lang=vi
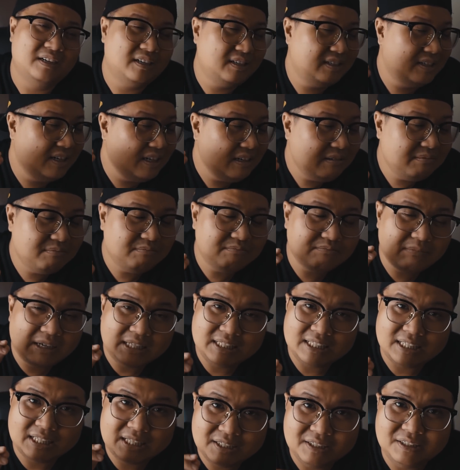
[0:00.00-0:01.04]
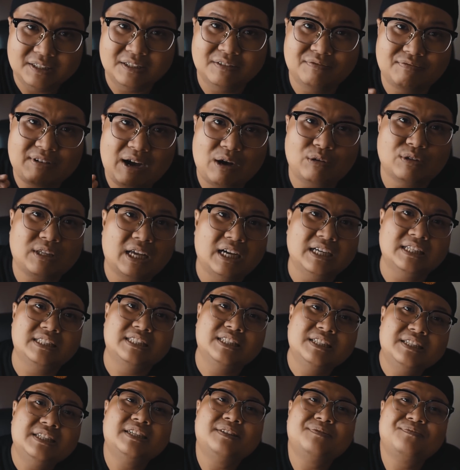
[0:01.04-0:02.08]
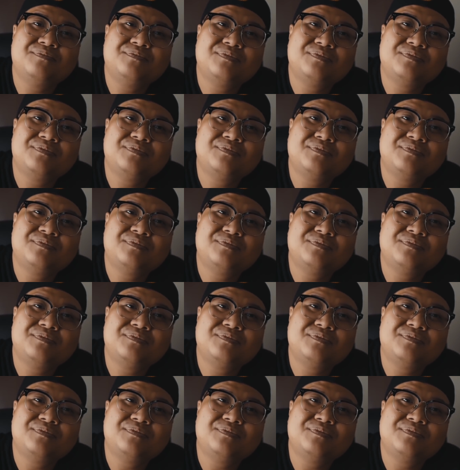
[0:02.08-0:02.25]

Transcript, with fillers: rất bình thường vào thời xưa.